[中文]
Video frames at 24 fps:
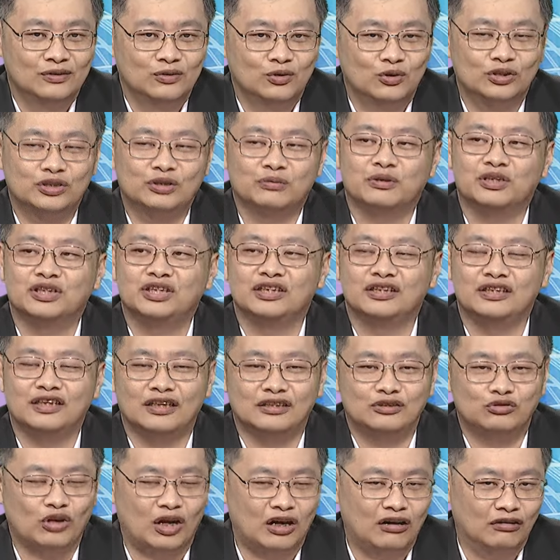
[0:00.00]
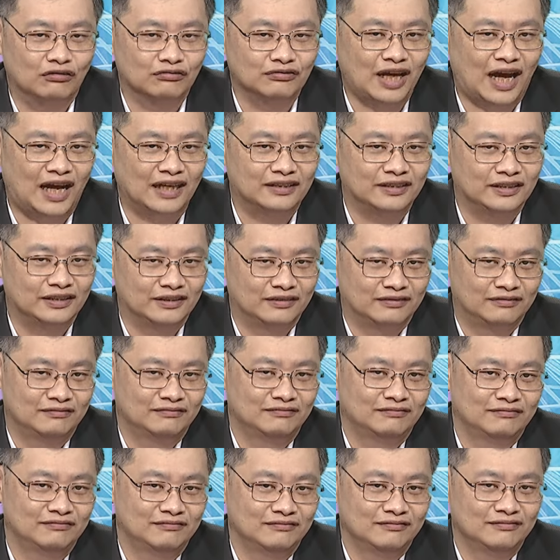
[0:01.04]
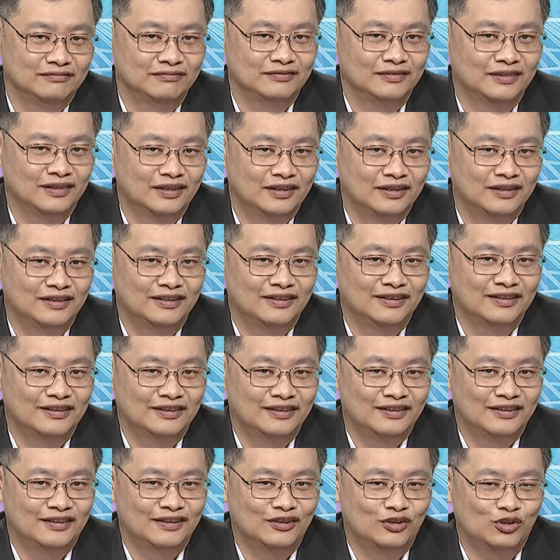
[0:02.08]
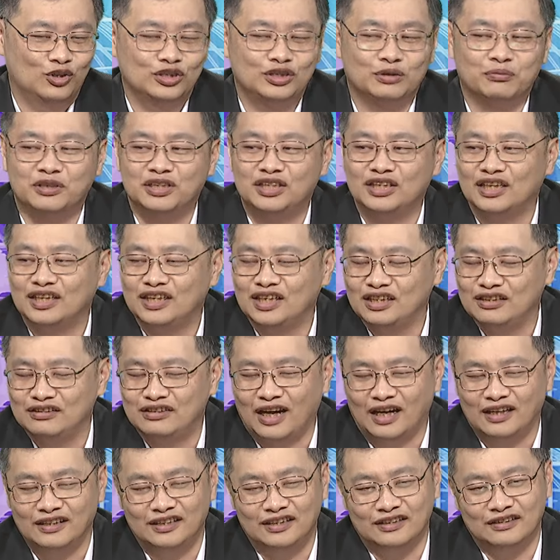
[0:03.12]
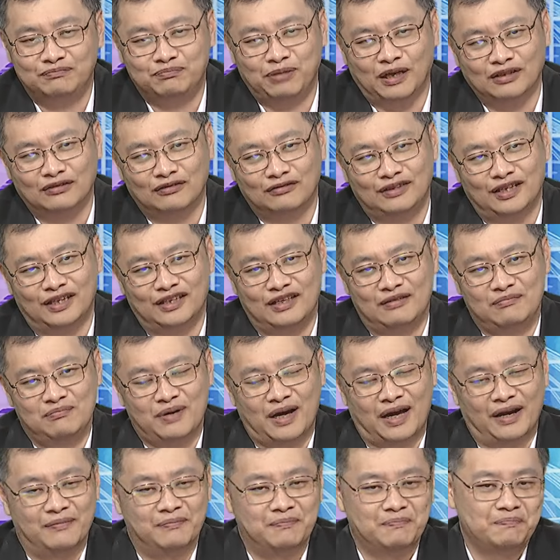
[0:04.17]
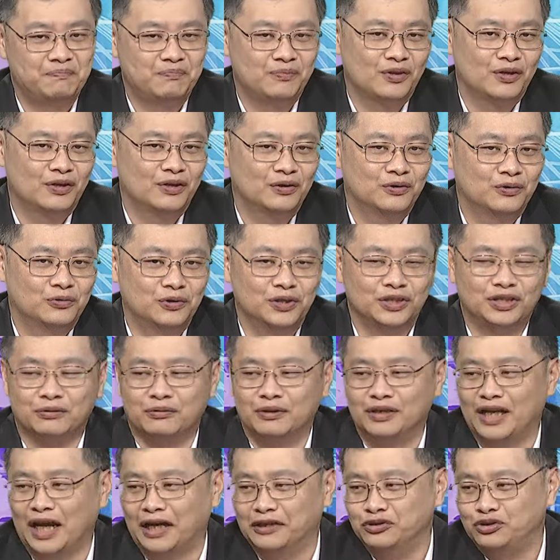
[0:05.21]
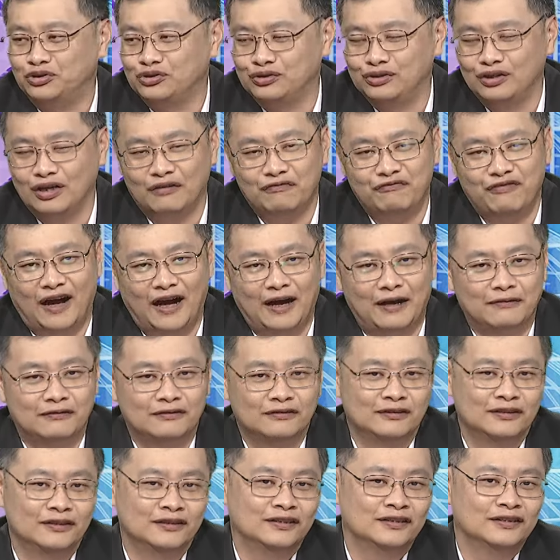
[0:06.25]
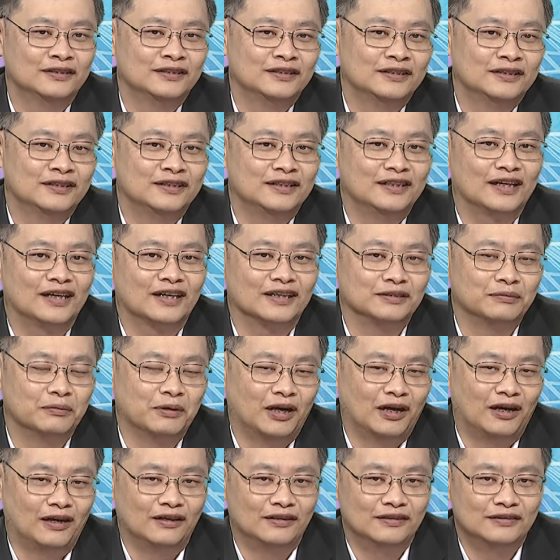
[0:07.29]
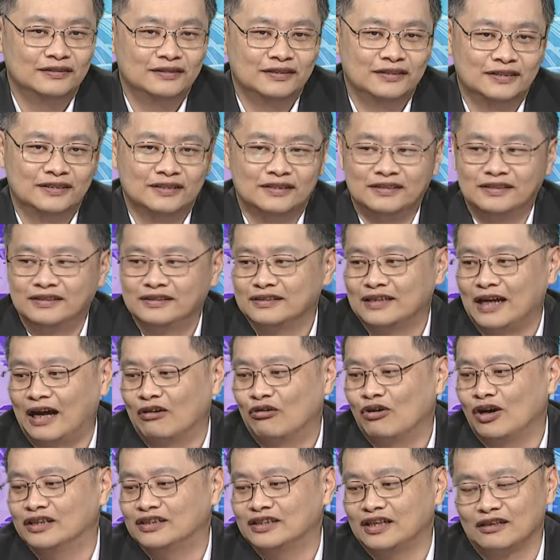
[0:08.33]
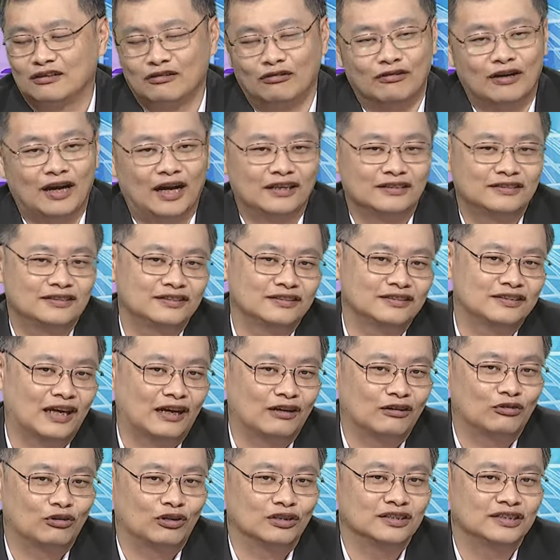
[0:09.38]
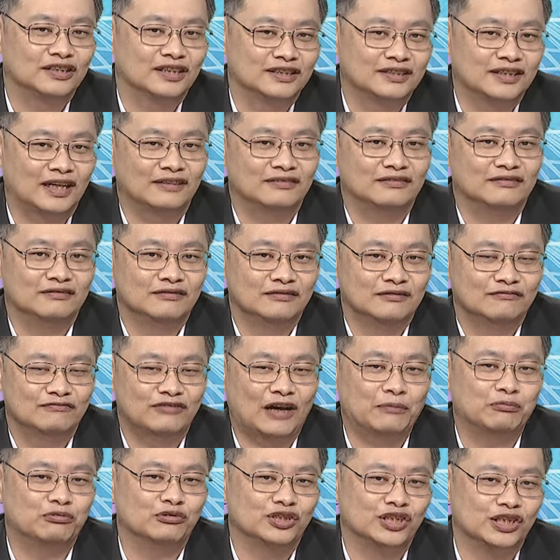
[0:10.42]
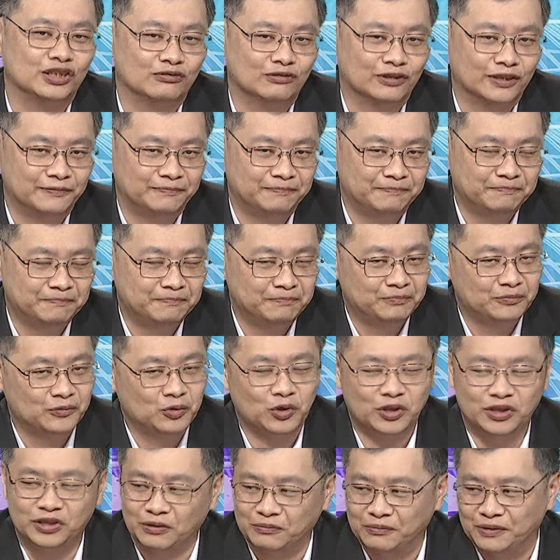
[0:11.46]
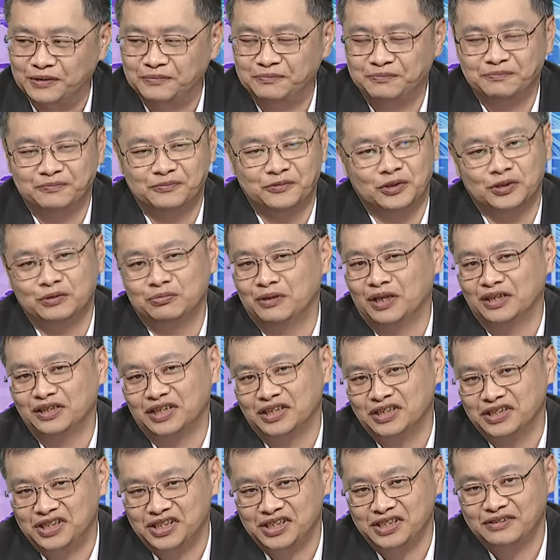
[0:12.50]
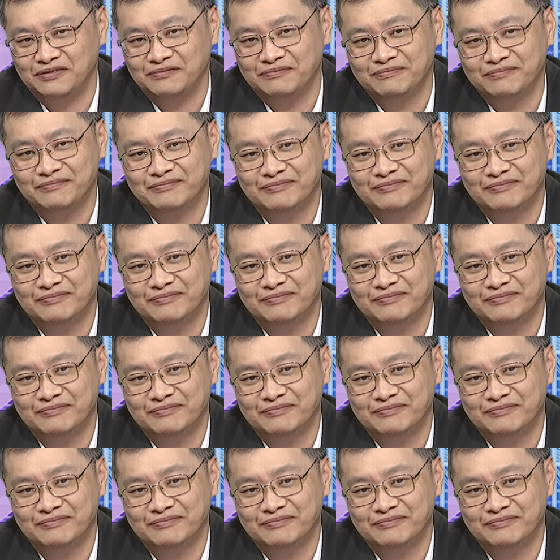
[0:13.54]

为什么今天双红大跌？为什么今天立台跌盘中跌停板？为什么南郡要发那个什么？赶快在公开市场公车站发布新闻？为什么？为什么要澄清？